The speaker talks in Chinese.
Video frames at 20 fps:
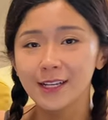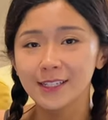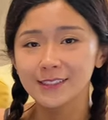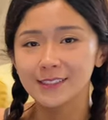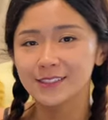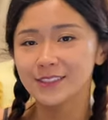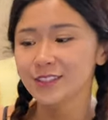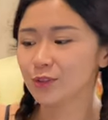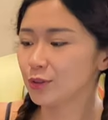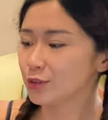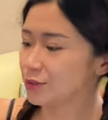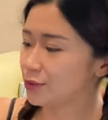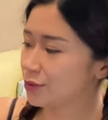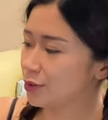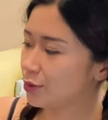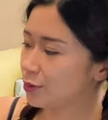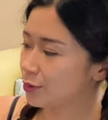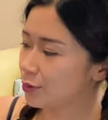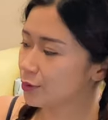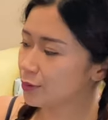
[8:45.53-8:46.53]
其实我
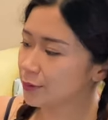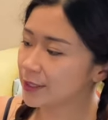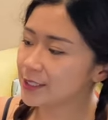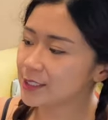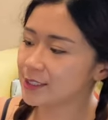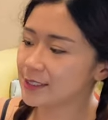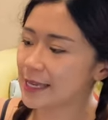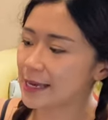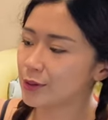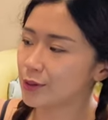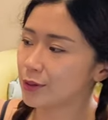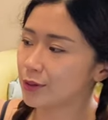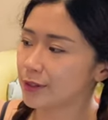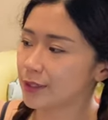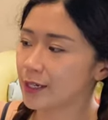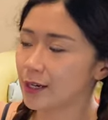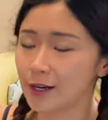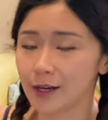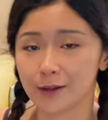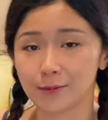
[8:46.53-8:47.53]
就用一直在用一
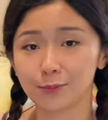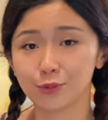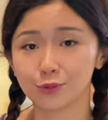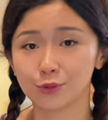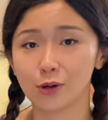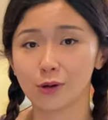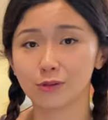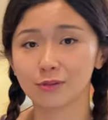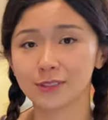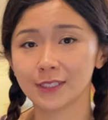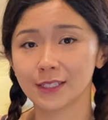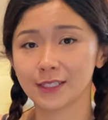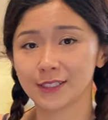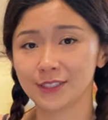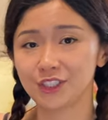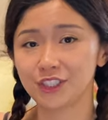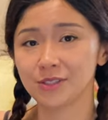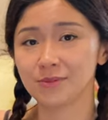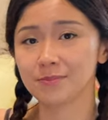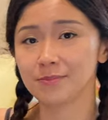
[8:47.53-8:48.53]
个很普通的
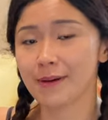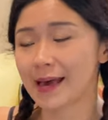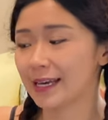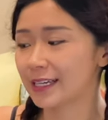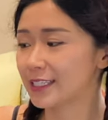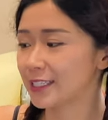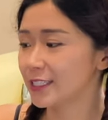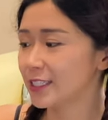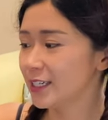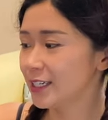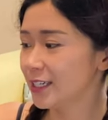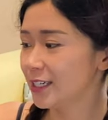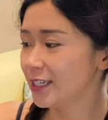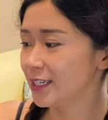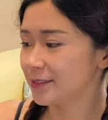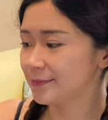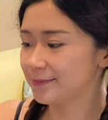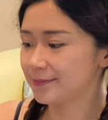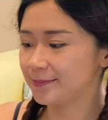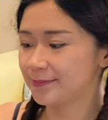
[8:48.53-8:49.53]
gym bag，
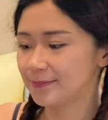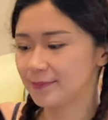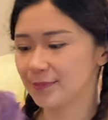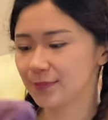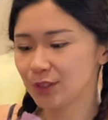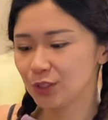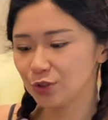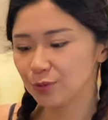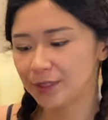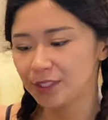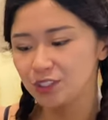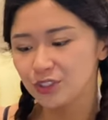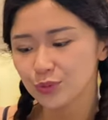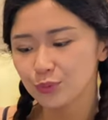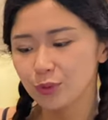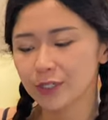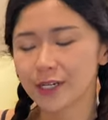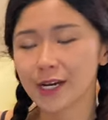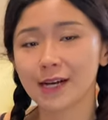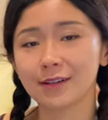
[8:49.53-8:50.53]
嗯，就平时
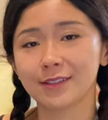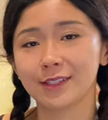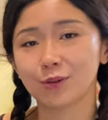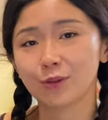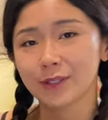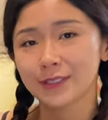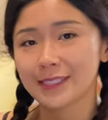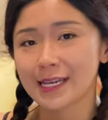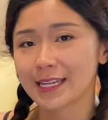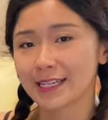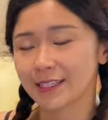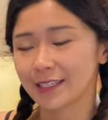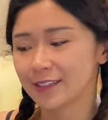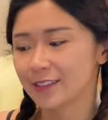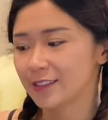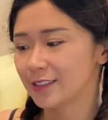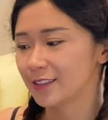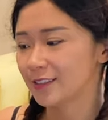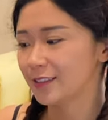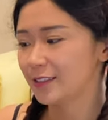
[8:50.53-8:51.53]
workout 也会带了一
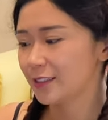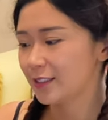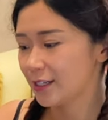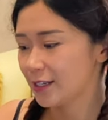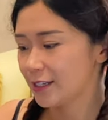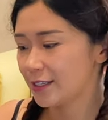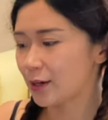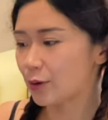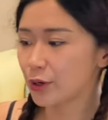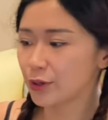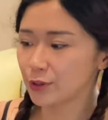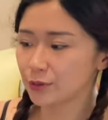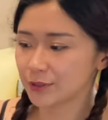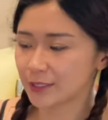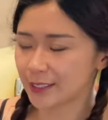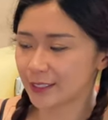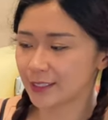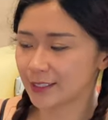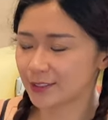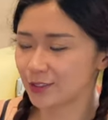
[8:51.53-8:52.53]
个，也会用
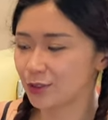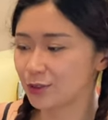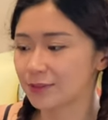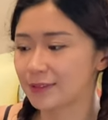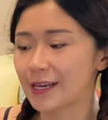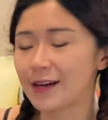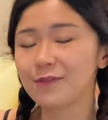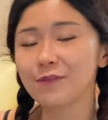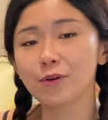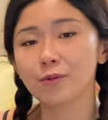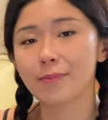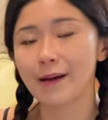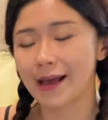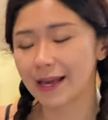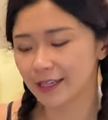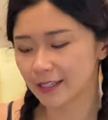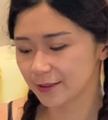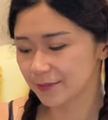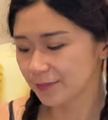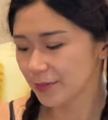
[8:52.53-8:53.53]
的一个这种 duffel
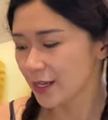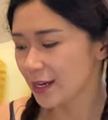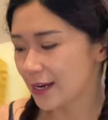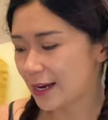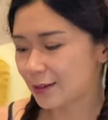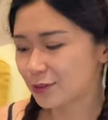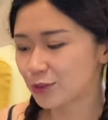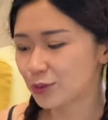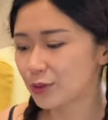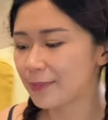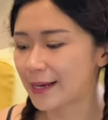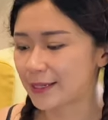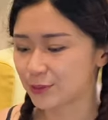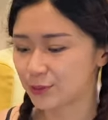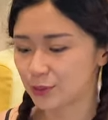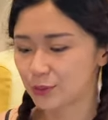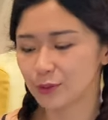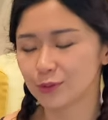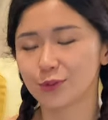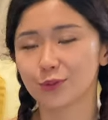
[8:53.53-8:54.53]
bag，然后就会把
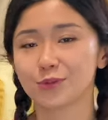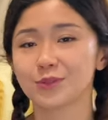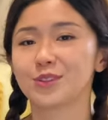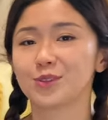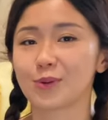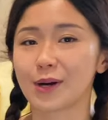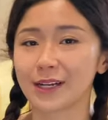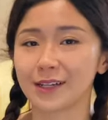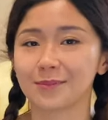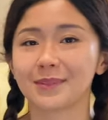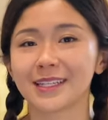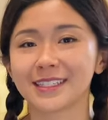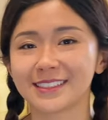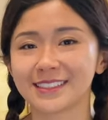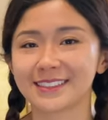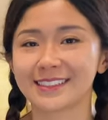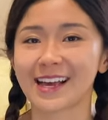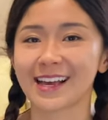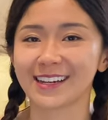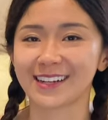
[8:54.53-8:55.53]
所有的东西往里面一
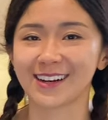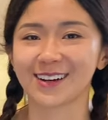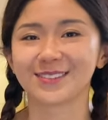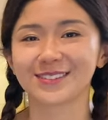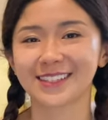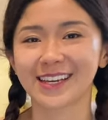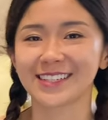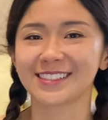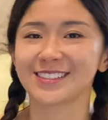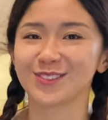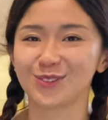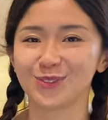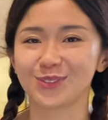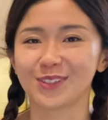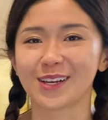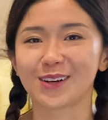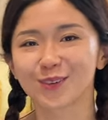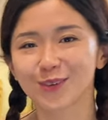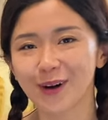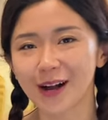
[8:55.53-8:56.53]
塞，然后带着去
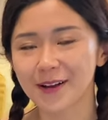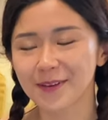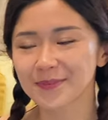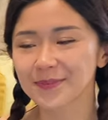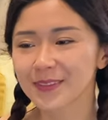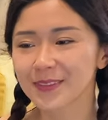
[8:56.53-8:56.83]
岩馆。